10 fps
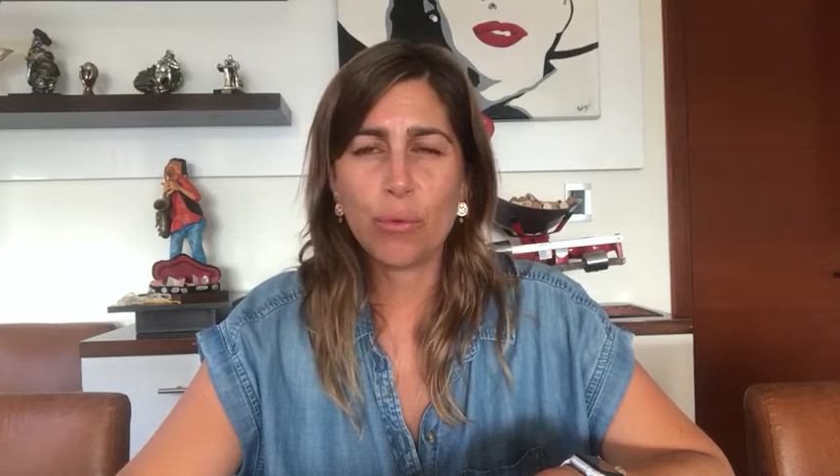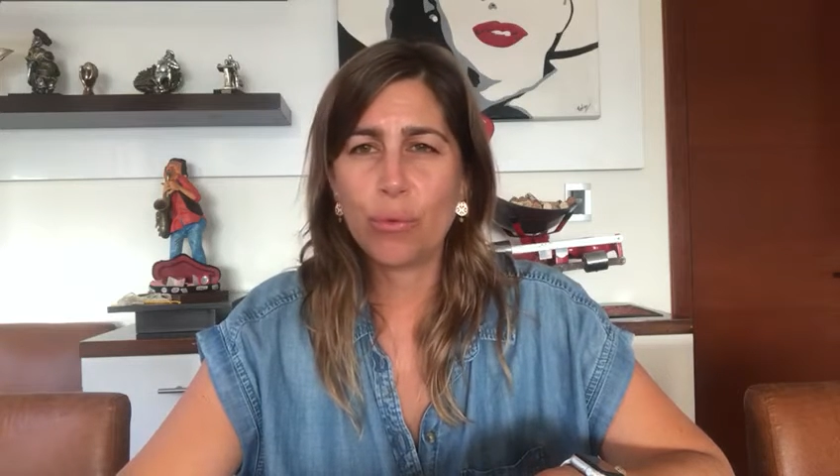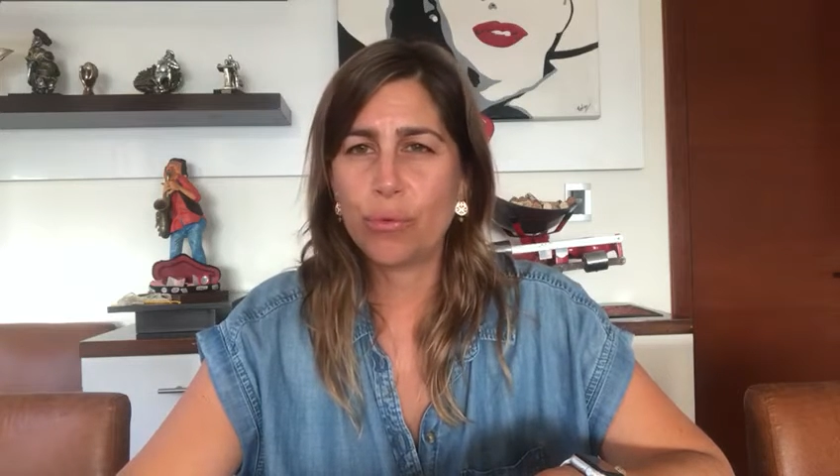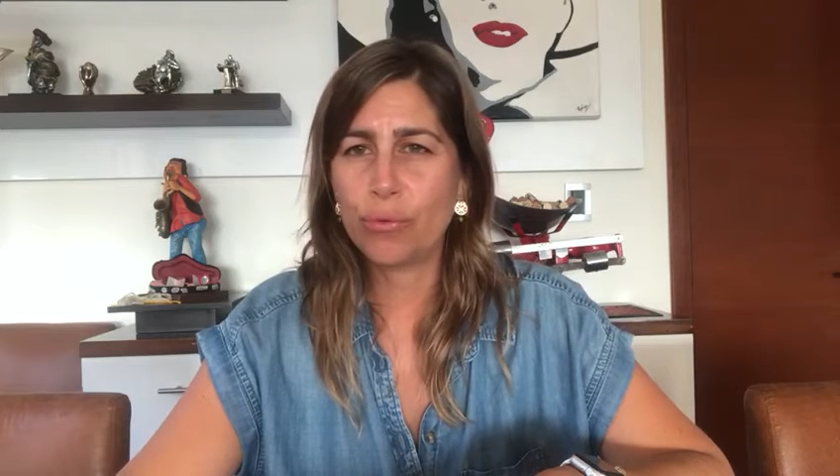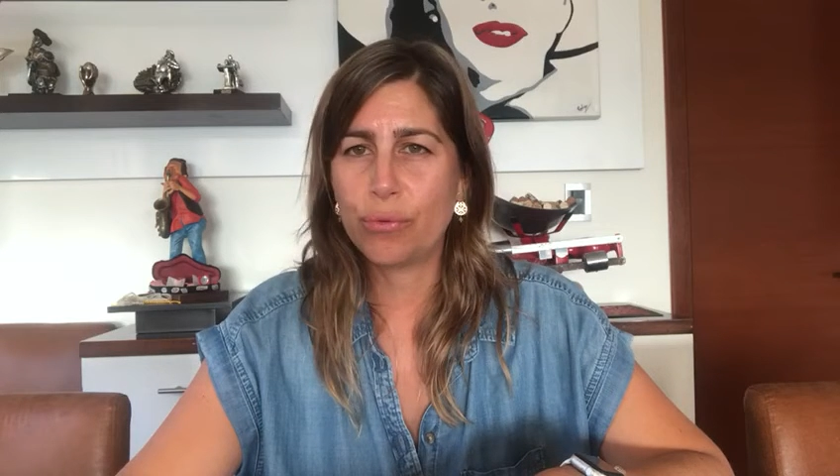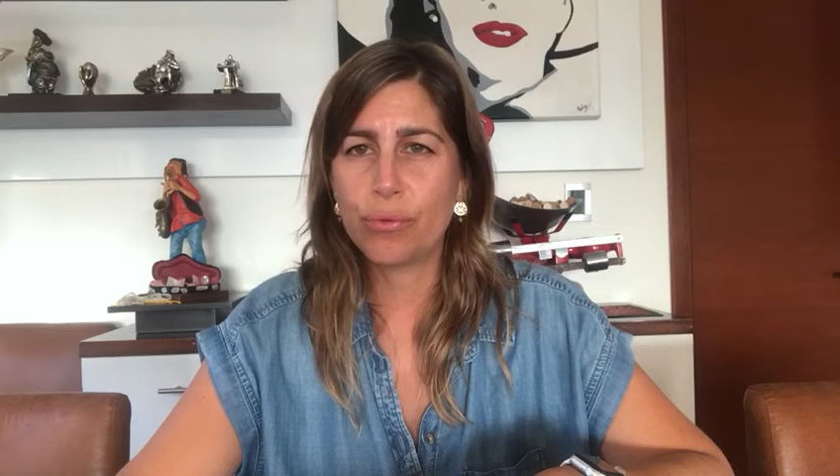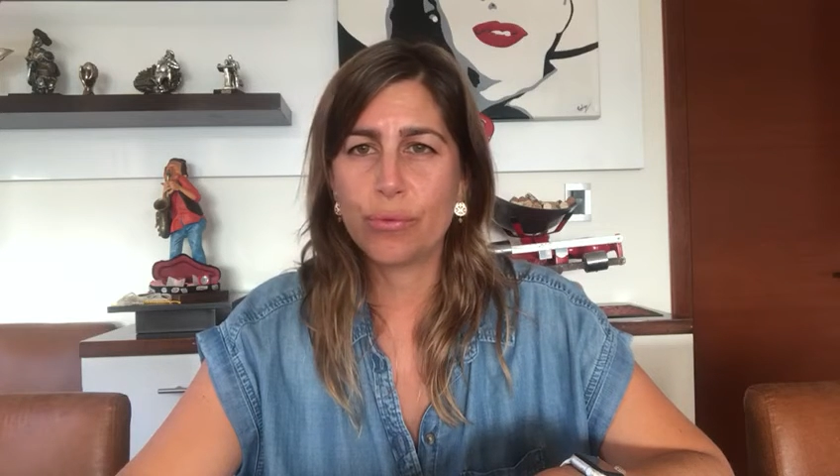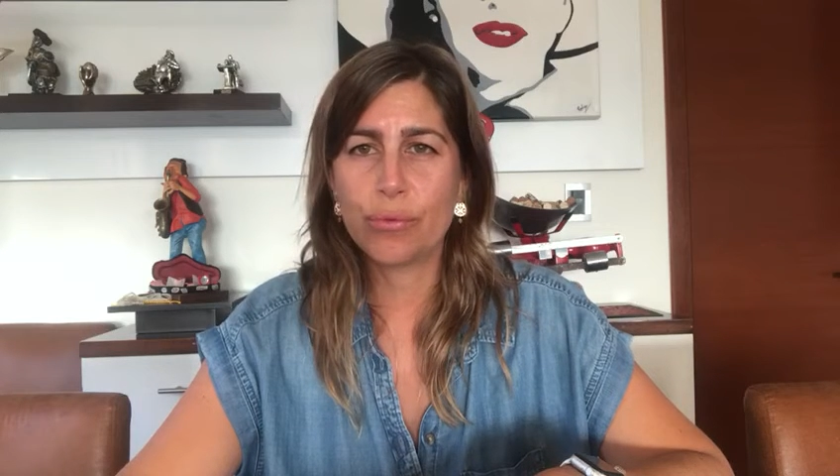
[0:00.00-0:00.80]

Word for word: uff,